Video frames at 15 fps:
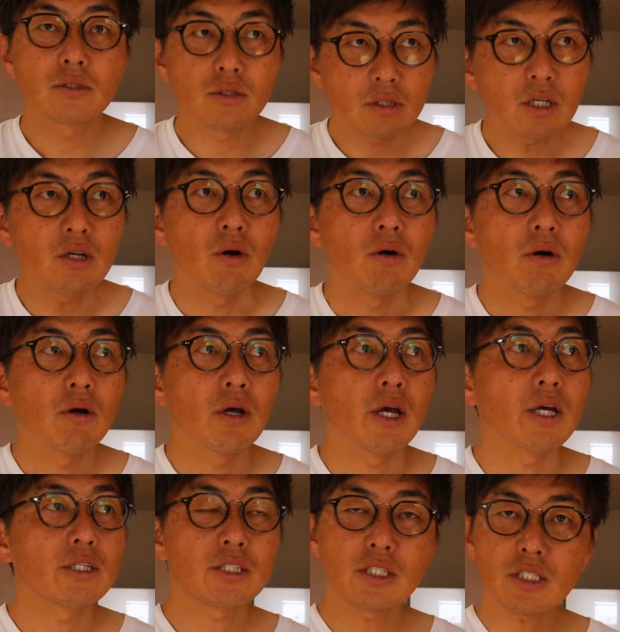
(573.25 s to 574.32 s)
次の、
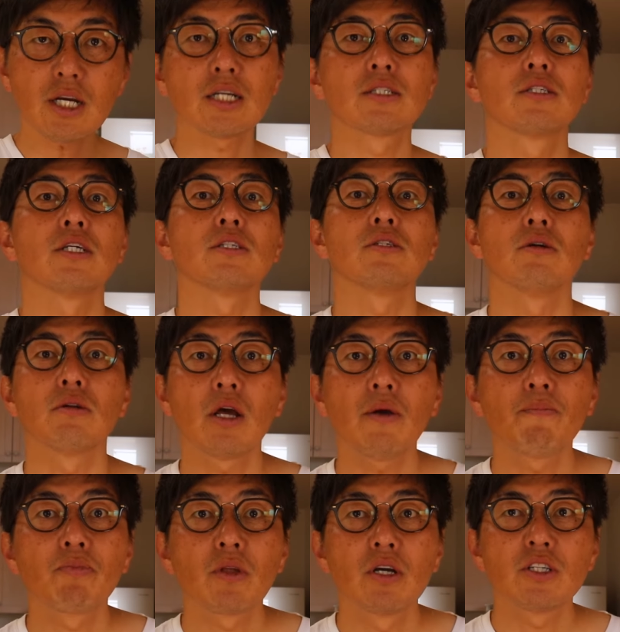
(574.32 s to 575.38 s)
4月ですよ
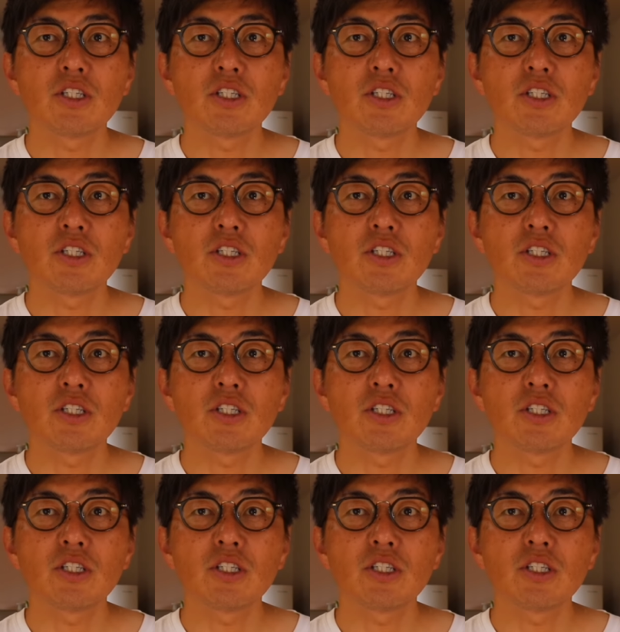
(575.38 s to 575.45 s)
ね。